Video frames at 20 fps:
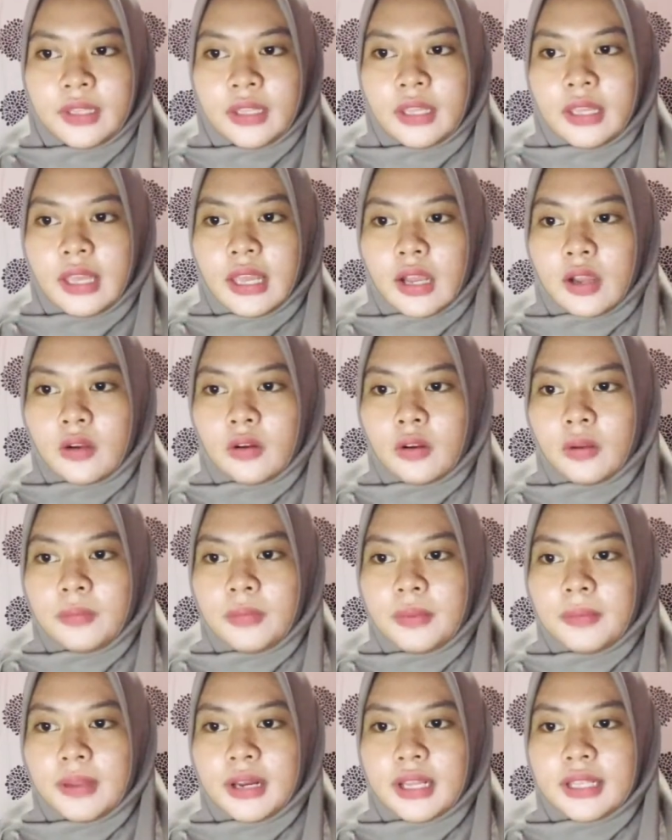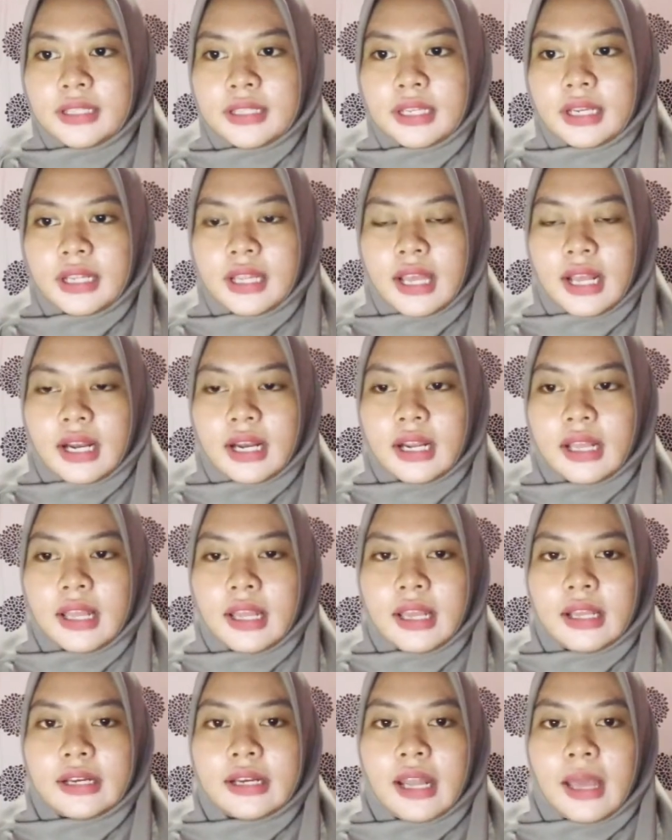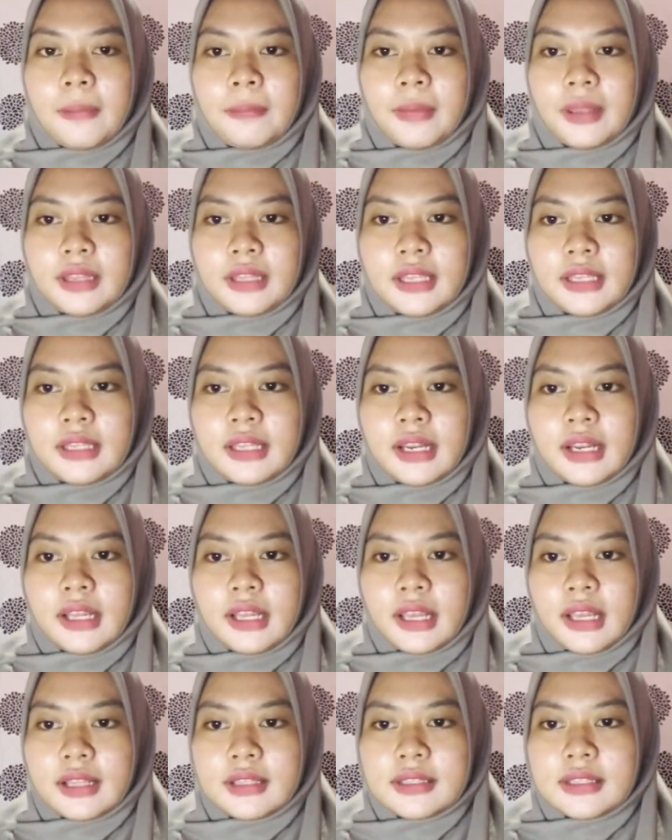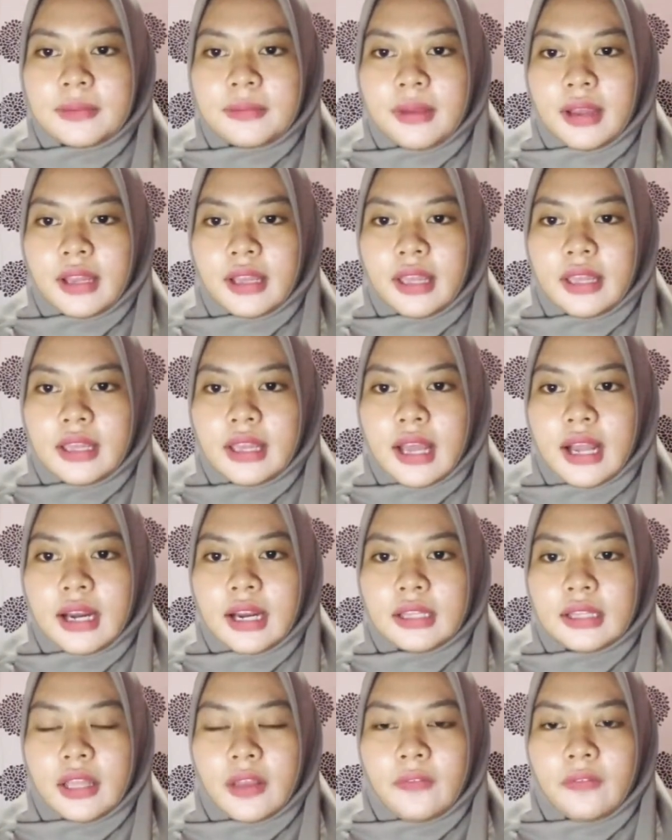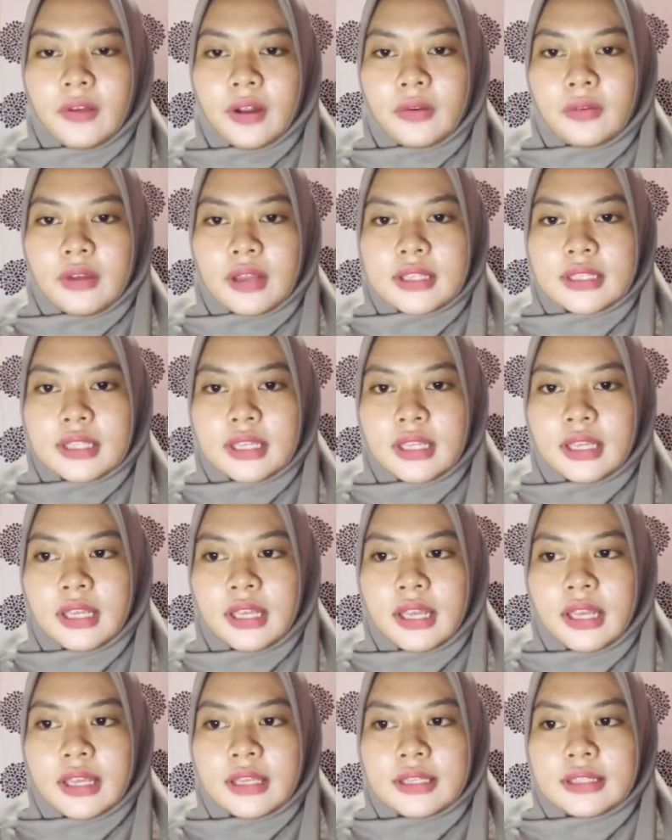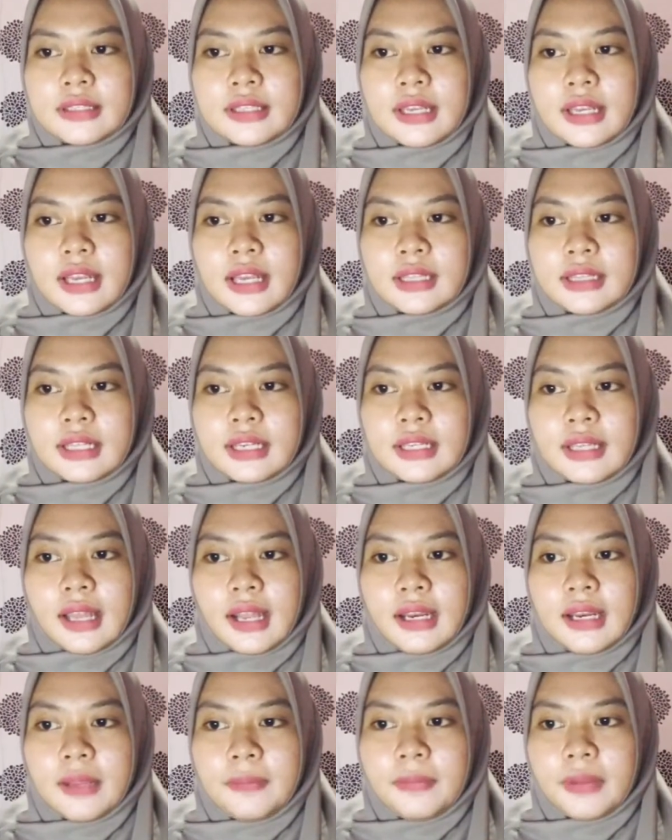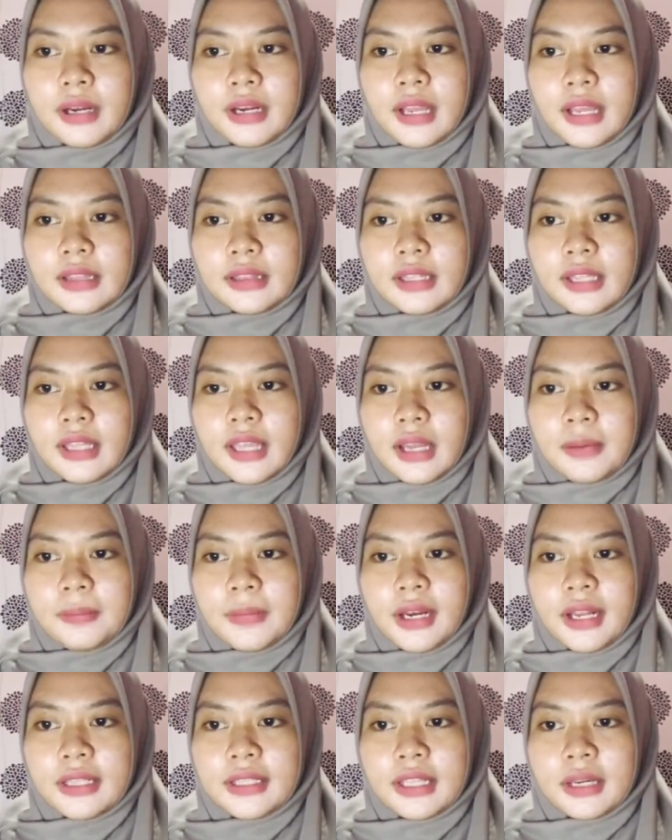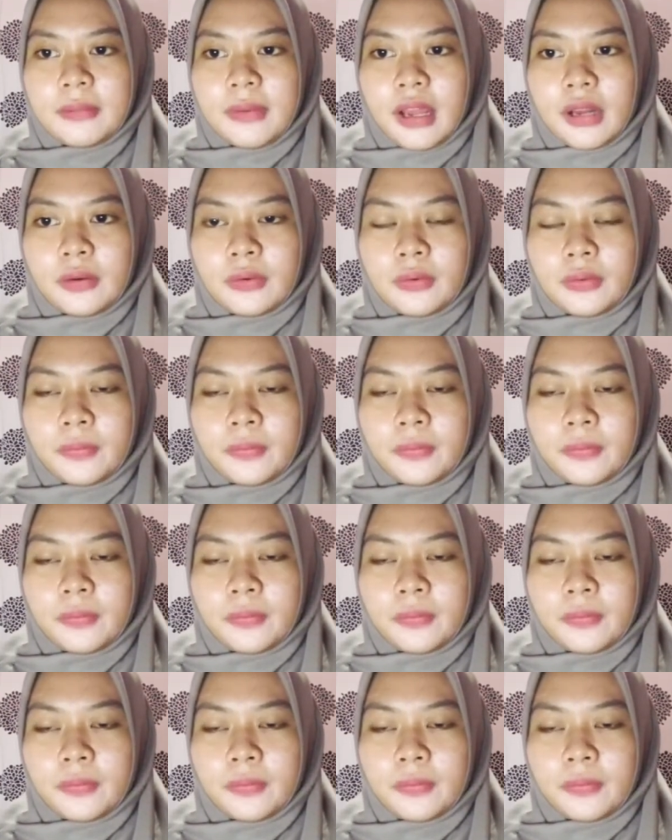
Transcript: Ekonomi manajerial dapat dijadikan sebagai alat evaluasi jika terjadi pergantian manajer baru.